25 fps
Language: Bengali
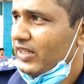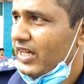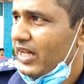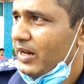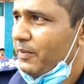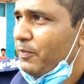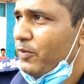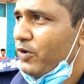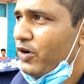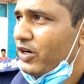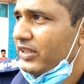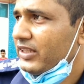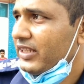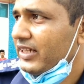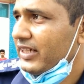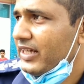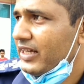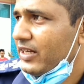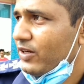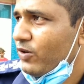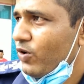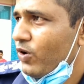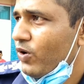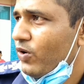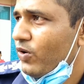তারপর থেকে
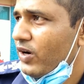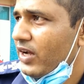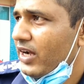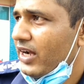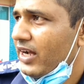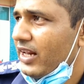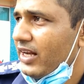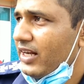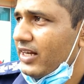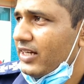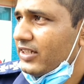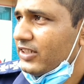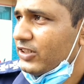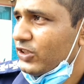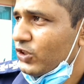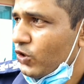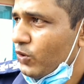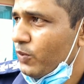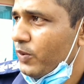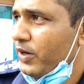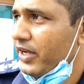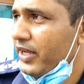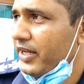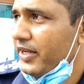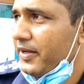করোনাকালীন
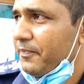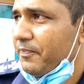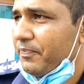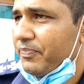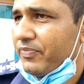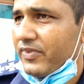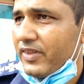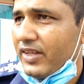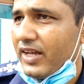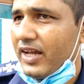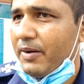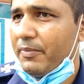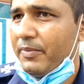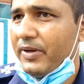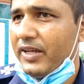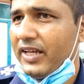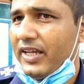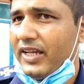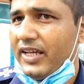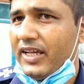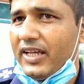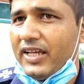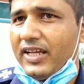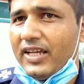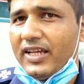সময়ে আমি
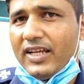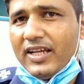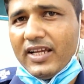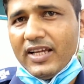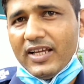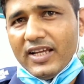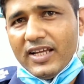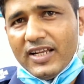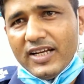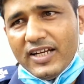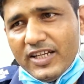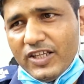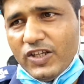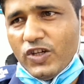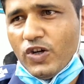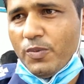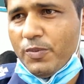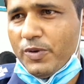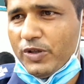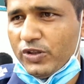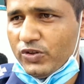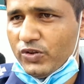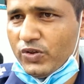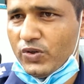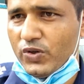
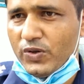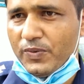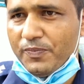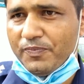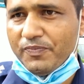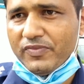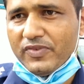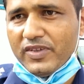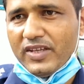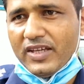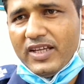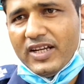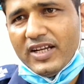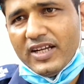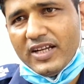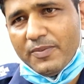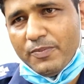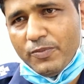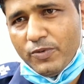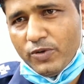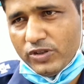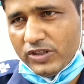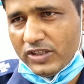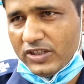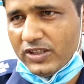নিয়মিত এর আগে
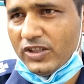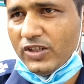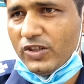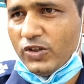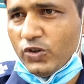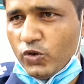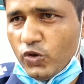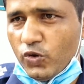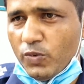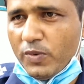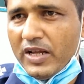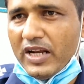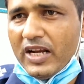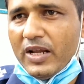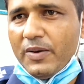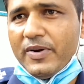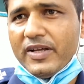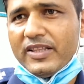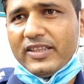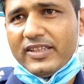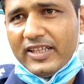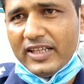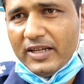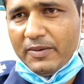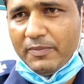প্রতিদিন দুবেলা
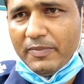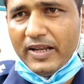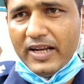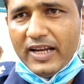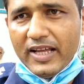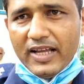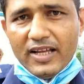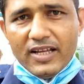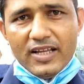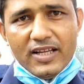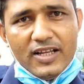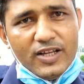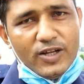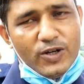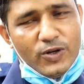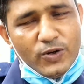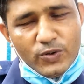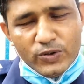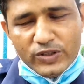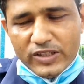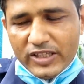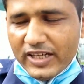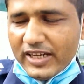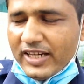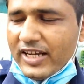বা তিনবেলা
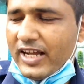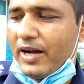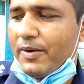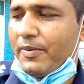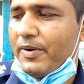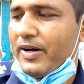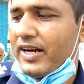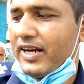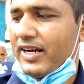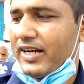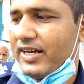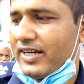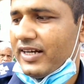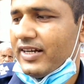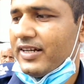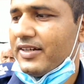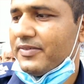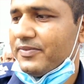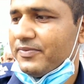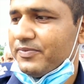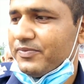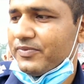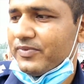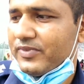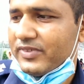ওদের এই খাবার
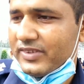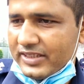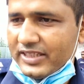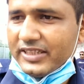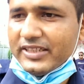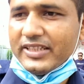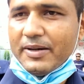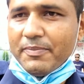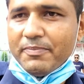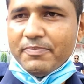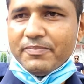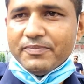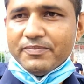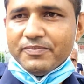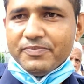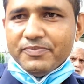দিতাম